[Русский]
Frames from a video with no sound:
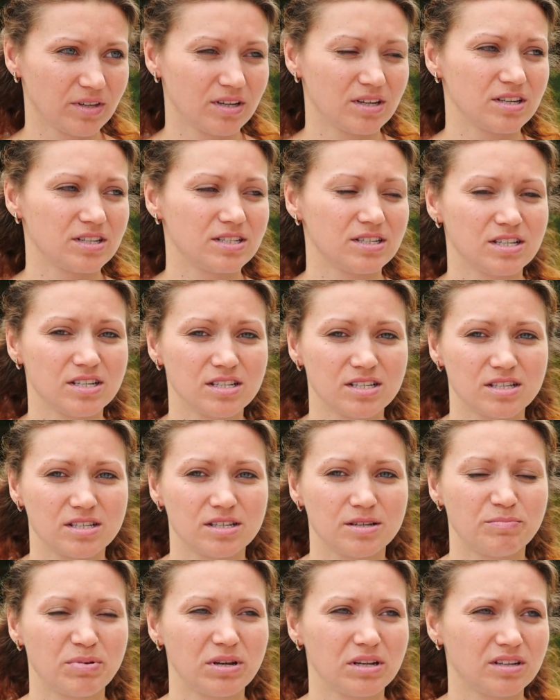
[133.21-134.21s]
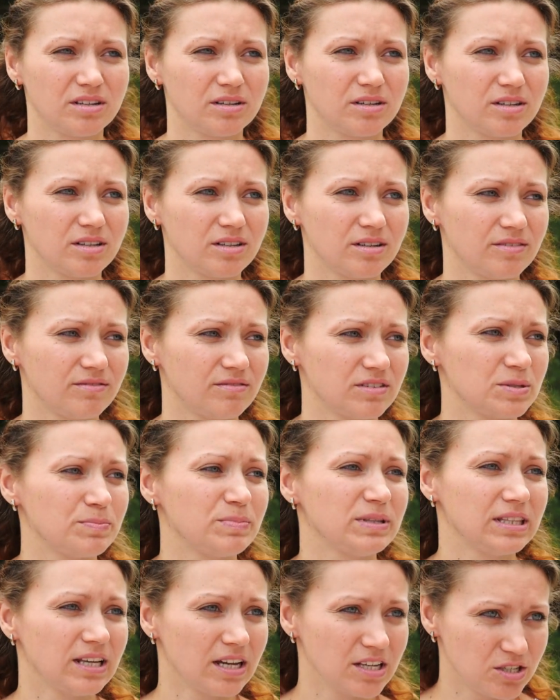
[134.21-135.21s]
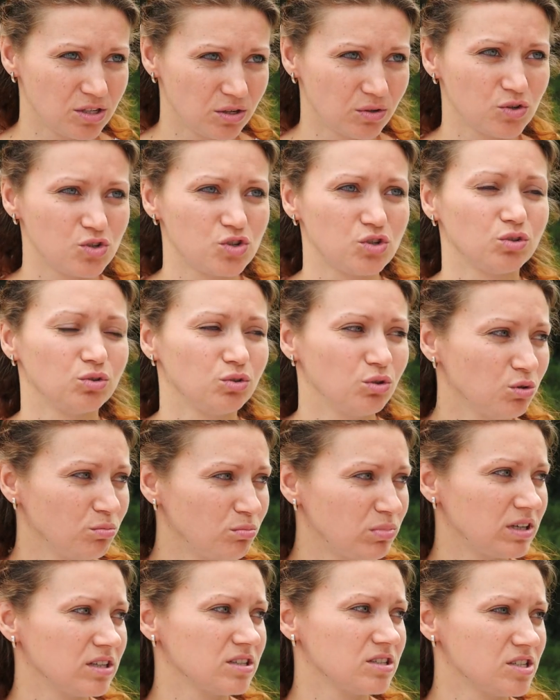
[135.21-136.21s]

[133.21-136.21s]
А здесь при воспитатель очень добрый,